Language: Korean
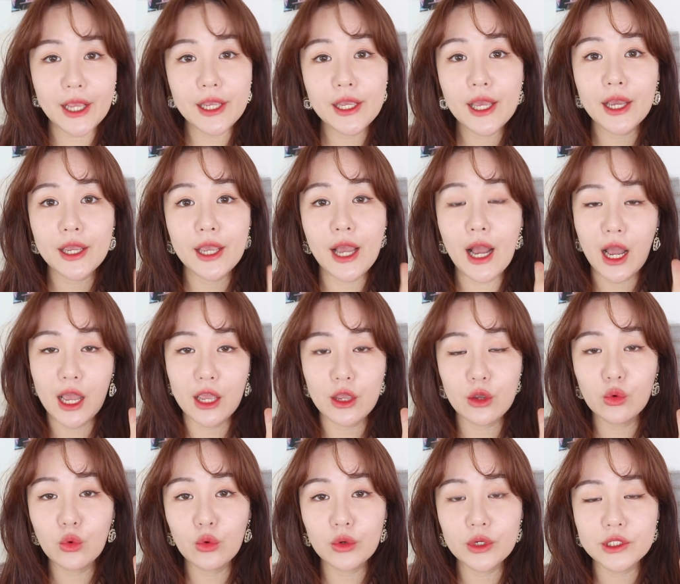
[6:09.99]
에이아이
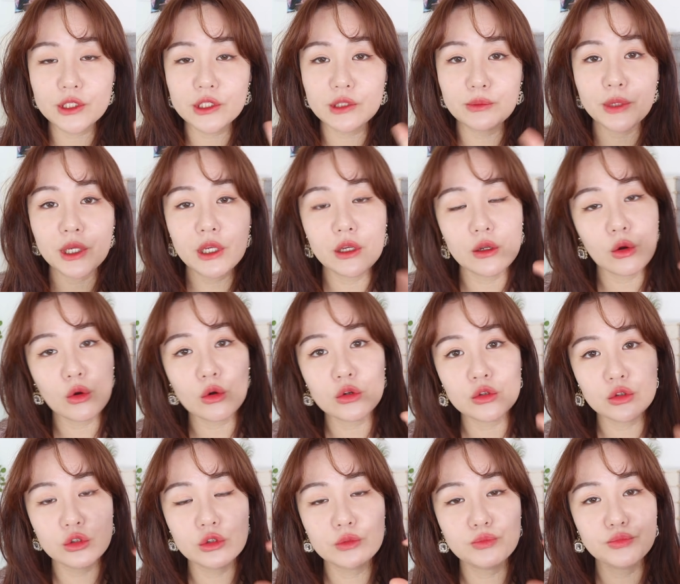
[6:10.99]
알고리즘이 이런
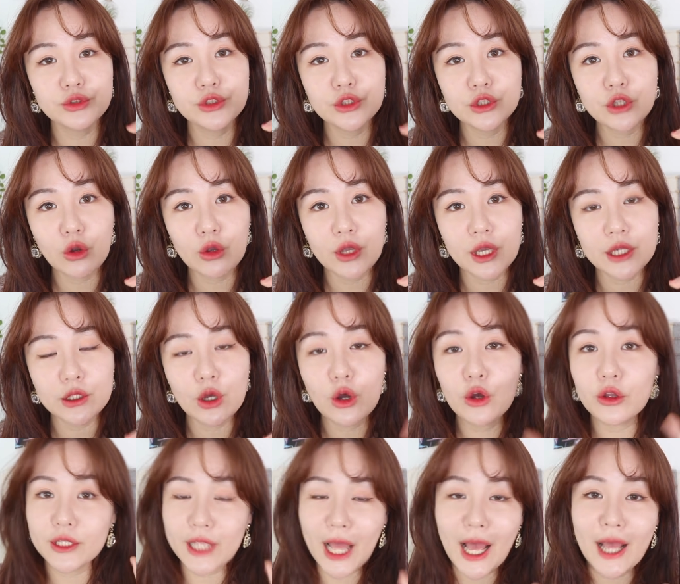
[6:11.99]
것들을
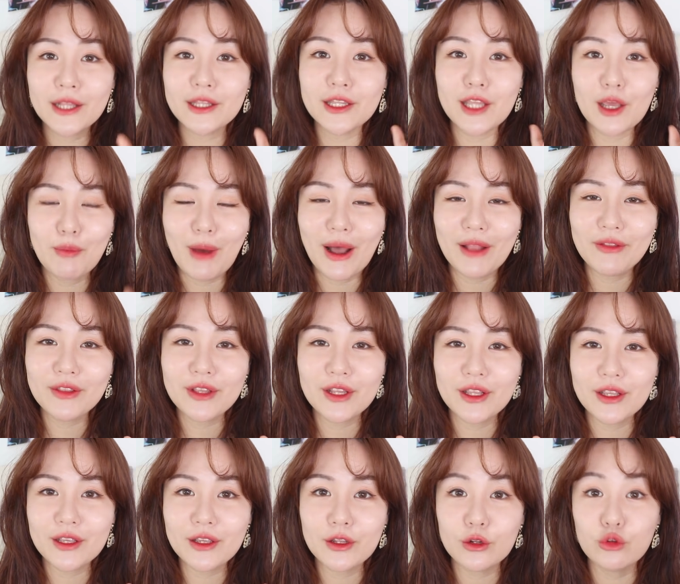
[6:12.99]
분석해서 나한테
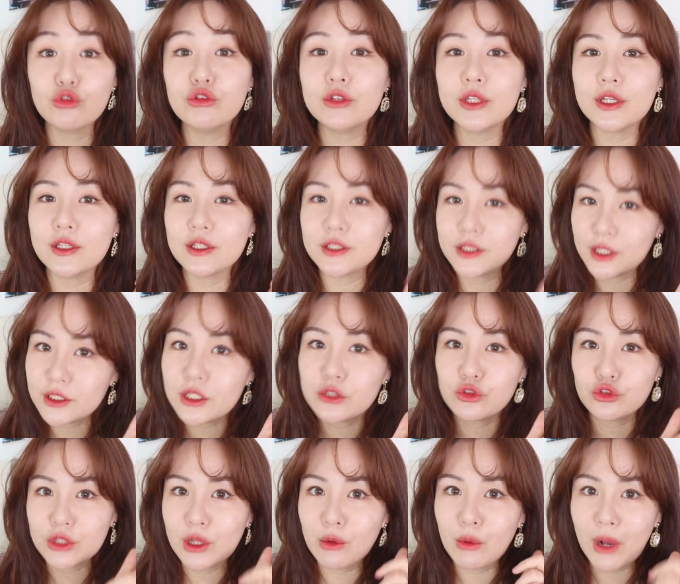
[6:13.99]
맞는 루틴을
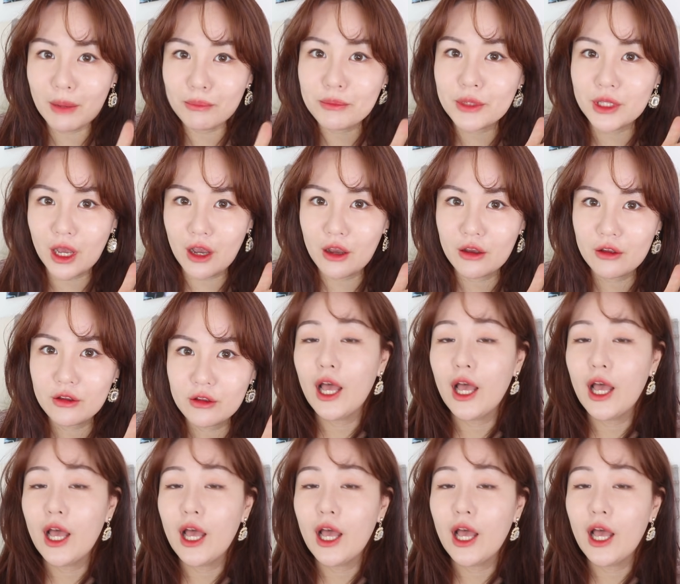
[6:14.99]
찾아준다고 합니다.